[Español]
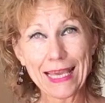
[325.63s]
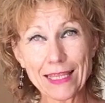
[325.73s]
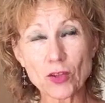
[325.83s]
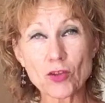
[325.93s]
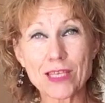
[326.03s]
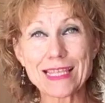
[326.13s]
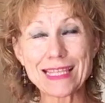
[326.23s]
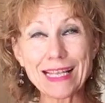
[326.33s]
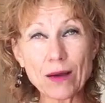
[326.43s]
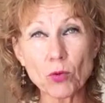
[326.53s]
Y entonces
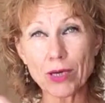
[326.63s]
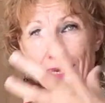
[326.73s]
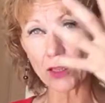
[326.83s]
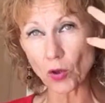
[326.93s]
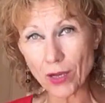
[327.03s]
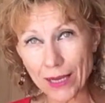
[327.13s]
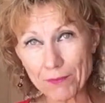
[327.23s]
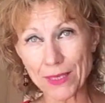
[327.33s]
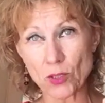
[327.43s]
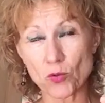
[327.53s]
si la mujer no
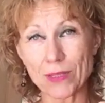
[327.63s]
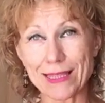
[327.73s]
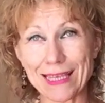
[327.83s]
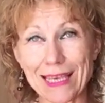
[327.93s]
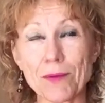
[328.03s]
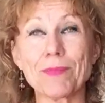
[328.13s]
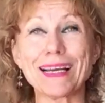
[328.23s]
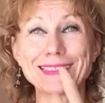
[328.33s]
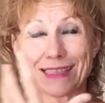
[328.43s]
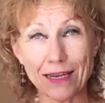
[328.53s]
cambia su psique, va
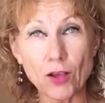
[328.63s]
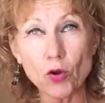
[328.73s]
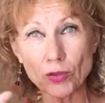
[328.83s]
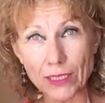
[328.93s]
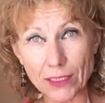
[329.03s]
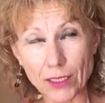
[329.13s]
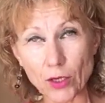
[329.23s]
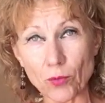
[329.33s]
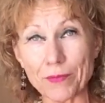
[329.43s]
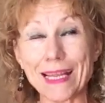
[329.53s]
a estar en contra
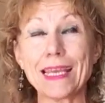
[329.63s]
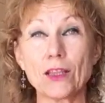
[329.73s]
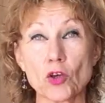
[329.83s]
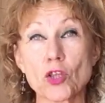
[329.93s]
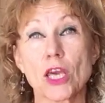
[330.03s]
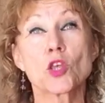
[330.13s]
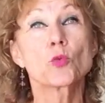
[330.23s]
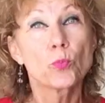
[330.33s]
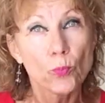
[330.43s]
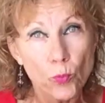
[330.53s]
del hombre, entonces
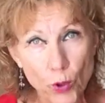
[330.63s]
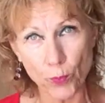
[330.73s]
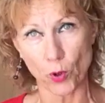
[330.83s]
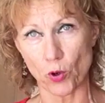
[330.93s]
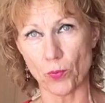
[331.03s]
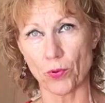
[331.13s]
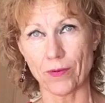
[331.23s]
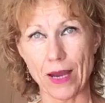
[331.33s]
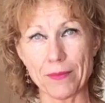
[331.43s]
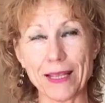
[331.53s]
es muy poco
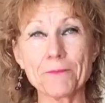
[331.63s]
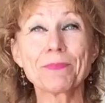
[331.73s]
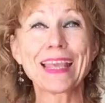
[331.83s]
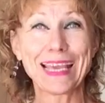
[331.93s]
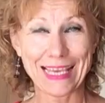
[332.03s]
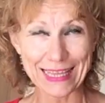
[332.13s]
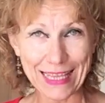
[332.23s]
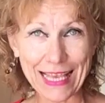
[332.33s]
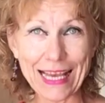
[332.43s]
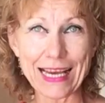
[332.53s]
probable que
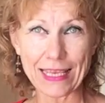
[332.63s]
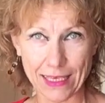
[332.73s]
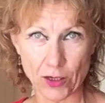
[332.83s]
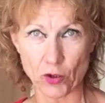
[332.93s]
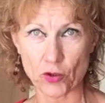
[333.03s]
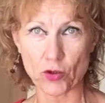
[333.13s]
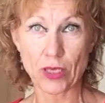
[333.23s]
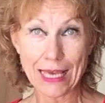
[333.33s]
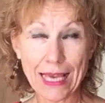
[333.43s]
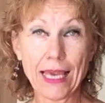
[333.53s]
tenga hijos.
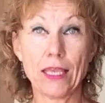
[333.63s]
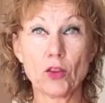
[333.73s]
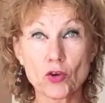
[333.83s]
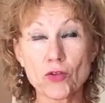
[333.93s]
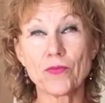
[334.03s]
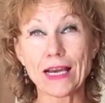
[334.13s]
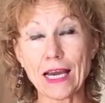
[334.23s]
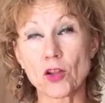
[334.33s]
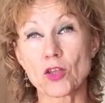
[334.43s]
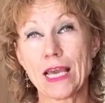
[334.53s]
Entonces,
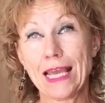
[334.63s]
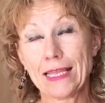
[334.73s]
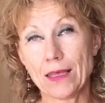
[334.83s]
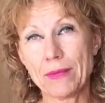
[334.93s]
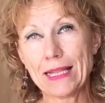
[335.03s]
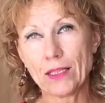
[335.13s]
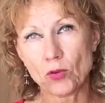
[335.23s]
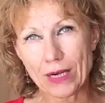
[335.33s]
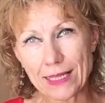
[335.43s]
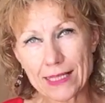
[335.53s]
fijaros, también la
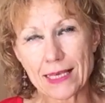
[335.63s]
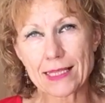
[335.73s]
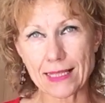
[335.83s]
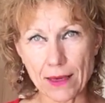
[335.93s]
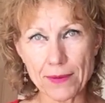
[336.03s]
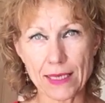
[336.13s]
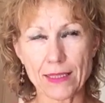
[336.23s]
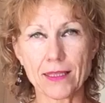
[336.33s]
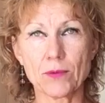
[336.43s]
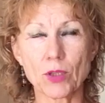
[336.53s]
naturaleza es sabia.
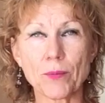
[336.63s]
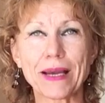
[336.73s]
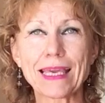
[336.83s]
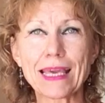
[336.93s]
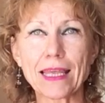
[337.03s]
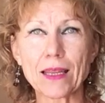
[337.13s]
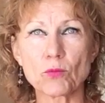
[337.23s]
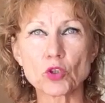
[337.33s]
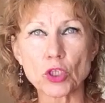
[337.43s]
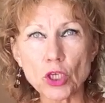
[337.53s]
Dice, bueno, ¿para qué
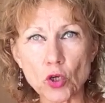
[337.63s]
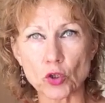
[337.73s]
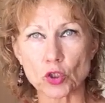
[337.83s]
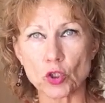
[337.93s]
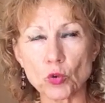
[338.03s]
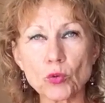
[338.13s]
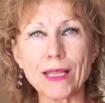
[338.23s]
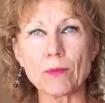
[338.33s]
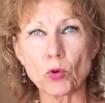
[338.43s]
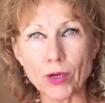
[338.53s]
queremos hijos de
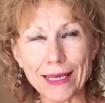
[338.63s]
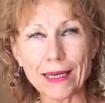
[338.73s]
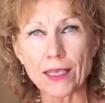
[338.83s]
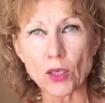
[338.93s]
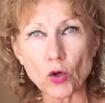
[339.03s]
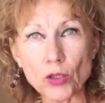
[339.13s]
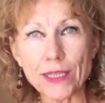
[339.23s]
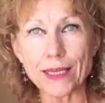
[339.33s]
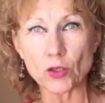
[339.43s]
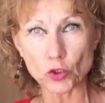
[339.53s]
una mujer que
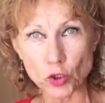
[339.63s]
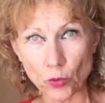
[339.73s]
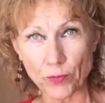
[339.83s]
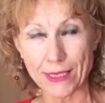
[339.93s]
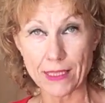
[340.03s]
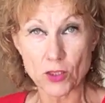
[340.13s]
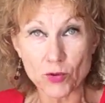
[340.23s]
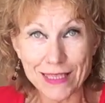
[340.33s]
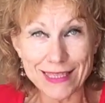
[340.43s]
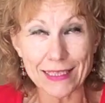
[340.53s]
odia a los hombres?
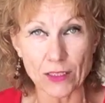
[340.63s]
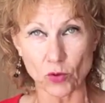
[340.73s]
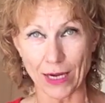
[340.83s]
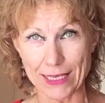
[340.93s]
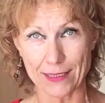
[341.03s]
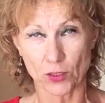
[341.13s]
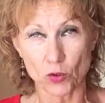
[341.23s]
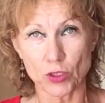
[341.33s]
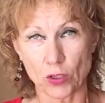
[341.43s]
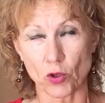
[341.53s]
Eso dice la naturaleza,
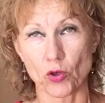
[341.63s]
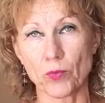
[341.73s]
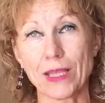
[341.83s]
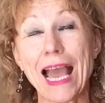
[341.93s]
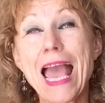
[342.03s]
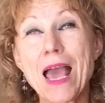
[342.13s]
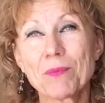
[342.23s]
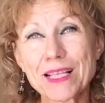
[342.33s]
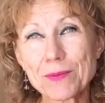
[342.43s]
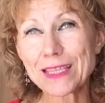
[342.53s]
no os digo yo. Bueno,
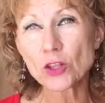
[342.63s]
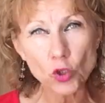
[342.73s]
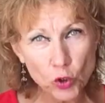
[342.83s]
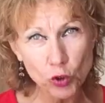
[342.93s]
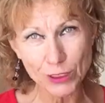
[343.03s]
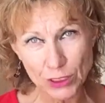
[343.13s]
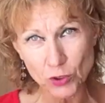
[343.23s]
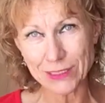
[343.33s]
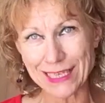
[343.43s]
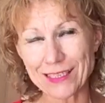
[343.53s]
más bien todo
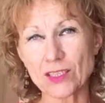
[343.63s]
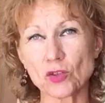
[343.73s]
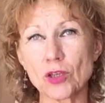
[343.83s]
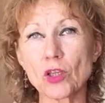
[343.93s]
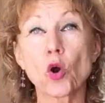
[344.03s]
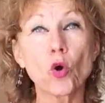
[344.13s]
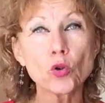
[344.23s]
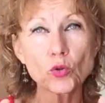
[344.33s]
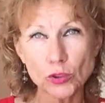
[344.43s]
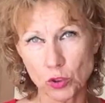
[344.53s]
esto está relacionado
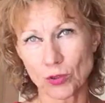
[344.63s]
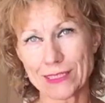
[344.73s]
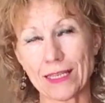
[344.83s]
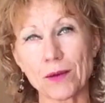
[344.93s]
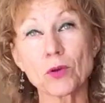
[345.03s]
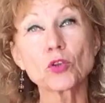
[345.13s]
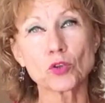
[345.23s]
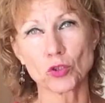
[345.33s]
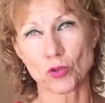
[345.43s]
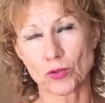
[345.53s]
con nuestro cerebro,
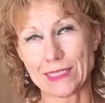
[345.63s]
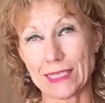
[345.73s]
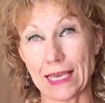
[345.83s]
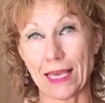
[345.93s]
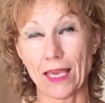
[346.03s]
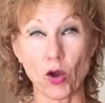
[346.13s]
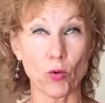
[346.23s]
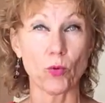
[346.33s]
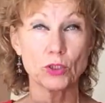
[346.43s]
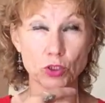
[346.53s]
nuestro psique. Y
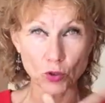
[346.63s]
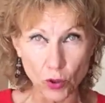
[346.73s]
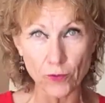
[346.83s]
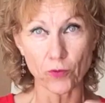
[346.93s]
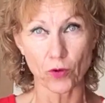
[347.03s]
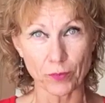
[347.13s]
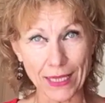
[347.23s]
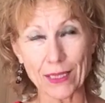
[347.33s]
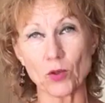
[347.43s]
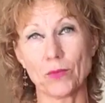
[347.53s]
como estoy
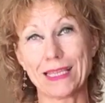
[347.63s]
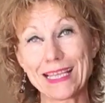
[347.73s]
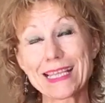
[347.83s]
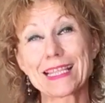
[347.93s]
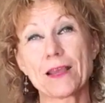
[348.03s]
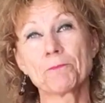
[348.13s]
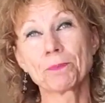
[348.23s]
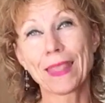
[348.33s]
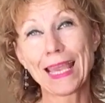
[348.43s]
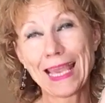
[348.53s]
formándome en este
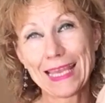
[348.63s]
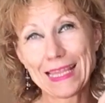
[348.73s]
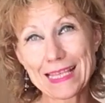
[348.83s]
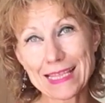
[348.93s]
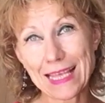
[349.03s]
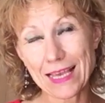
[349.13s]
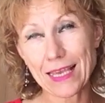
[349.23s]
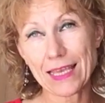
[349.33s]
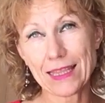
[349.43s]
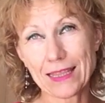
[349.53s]
en
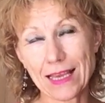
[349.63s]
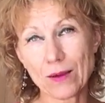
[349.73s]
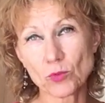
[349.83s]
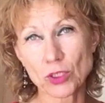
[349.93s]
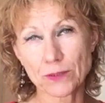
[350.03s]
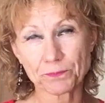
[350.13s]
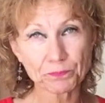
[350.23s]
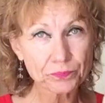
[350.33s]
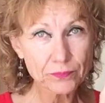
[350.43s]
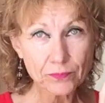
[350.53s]
este, en, digamos,
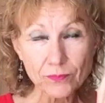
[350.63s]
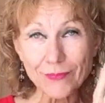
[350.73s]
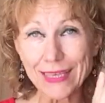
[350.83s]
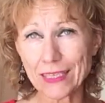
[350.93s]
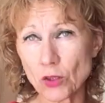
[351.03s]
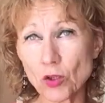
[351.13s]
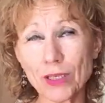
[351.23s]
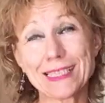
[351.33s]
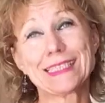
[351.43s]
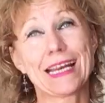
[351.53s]
en
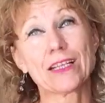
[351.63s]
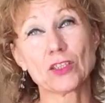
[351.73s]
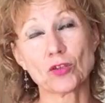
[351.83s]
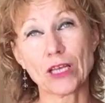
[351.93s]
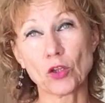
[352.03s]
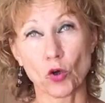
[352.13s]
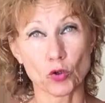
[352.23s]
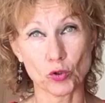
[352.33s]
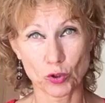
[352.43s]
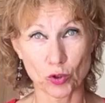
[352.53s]
todo que está relacionado
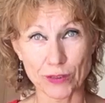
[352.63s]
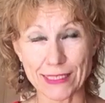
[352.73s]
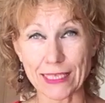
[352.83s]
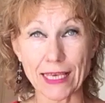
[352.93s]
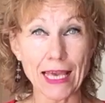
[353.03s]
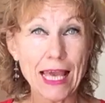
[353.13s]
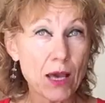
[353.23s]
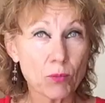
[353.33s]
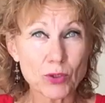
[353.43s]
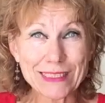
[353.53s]
con nuestro psique,
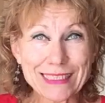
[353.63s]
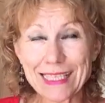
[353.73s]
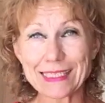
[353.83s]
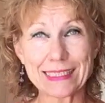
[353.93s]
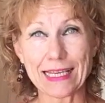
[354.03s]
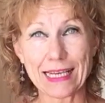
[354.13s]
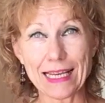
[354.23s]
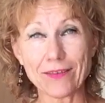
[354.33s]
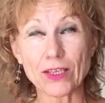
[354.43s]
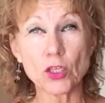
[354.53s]
pues esta es la
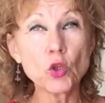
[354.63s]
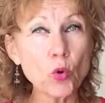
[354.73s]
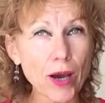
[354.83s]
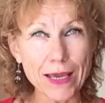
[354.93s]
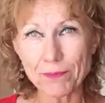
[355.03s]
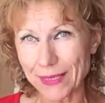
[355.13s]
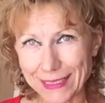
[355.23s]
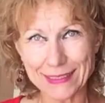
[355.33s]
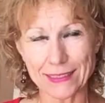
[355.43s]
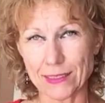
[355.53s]
clave, no hay
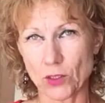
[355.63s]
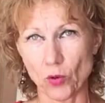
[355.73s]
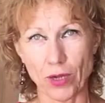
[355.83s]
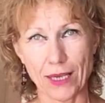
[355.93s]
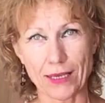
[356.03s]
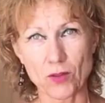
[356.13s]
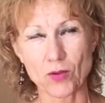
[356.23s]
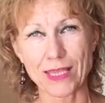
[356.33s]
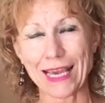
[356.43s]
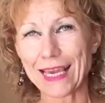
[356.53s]
más historias,
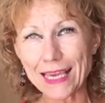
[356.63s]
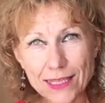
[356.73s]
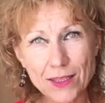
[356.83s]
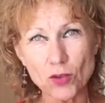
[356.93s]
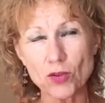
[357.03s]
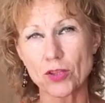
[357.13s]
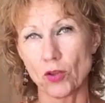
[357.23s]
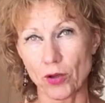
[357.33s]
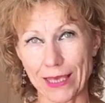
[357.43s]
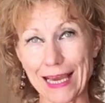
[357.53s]
o sea, esto es
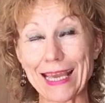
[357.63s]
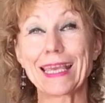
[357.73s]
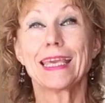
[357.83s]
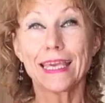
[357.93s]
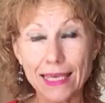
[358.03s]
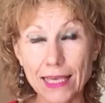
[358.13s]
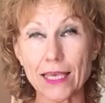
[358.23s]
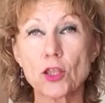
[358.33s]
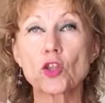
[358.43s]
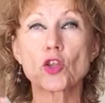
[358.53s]
lo que hay
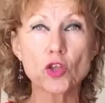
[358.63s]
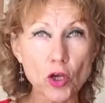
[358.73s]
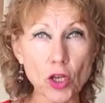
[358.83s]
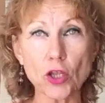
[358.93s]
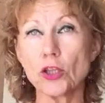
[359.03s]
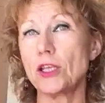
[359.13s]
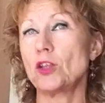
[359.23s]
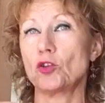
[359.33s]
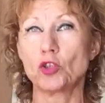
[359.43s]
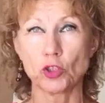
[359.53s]
y solo de
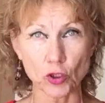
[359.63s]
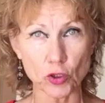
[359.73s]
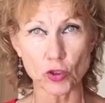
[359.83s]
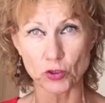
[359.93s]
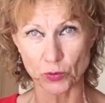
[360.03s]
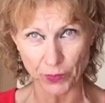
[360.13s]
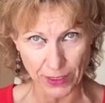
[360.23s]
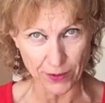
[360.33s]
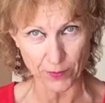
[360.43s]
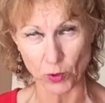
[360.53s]
nosotros
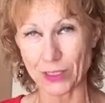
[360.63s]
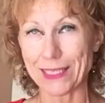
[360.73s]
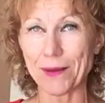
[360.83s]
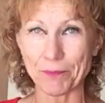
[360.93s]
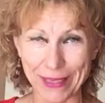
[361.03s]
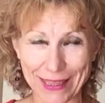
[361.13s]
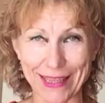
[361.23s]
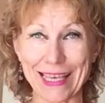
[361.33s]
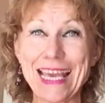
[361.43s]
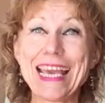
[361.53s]
mismos,
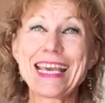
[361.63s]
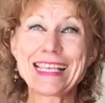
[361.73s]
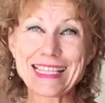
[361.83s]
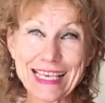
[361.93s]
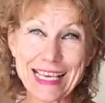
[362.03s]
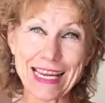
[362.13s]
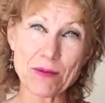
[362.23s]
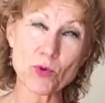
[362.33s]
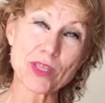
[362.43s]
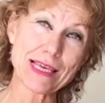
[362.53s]
depende si
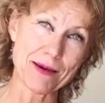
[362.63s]
queremos